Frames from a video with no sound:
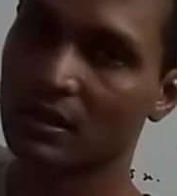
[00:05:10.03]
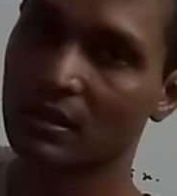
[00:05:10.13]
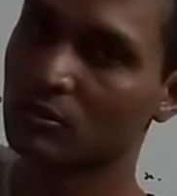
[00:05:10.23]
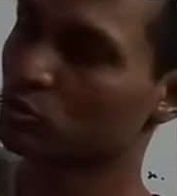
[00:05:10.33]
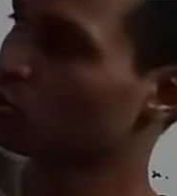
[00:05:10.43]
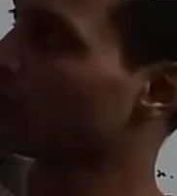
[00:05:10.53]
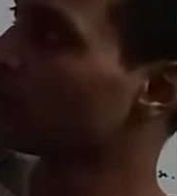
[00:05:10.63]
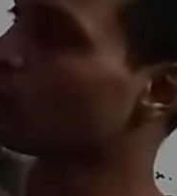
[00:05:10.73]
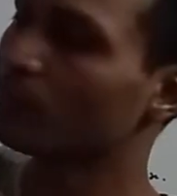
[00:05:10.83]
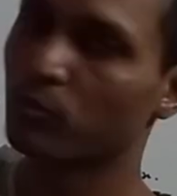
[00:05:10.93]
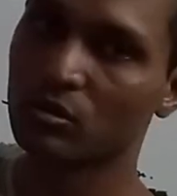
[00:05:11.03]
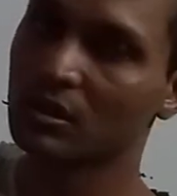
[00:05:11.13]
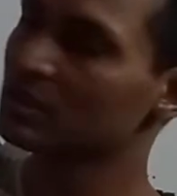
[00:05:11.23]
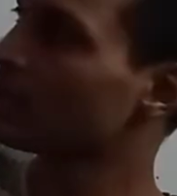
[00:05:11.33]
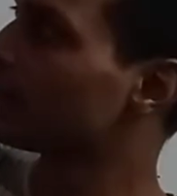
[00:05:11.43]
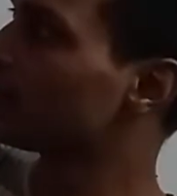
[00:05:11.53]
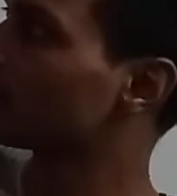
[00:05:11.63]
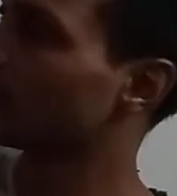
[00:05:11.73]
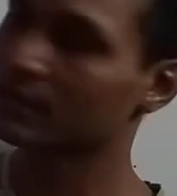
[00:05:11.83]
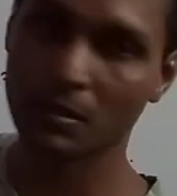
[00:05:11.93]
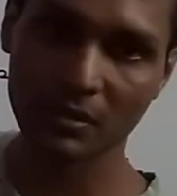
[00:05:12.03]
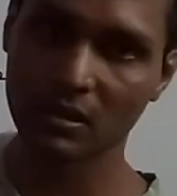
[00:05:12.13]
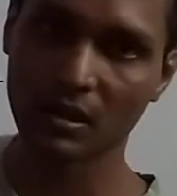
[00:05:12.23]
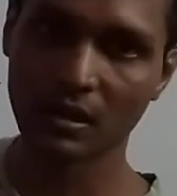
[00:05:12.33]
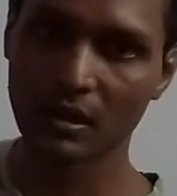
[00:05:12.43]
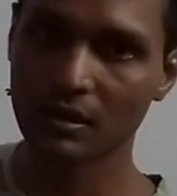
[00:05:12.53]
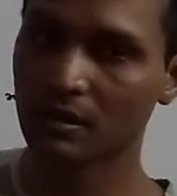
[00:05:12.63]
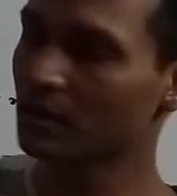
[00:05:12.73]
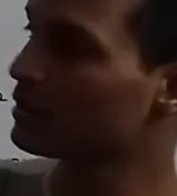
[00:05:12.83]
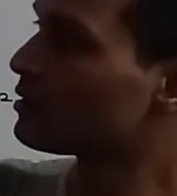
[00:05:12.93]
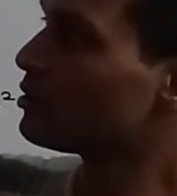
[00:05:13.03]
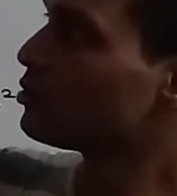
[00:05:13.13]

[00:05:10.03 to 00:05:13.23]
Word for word: कर स्क्वायरिंग ऑन बोथ द साइड ऐसा मत करना ठीक है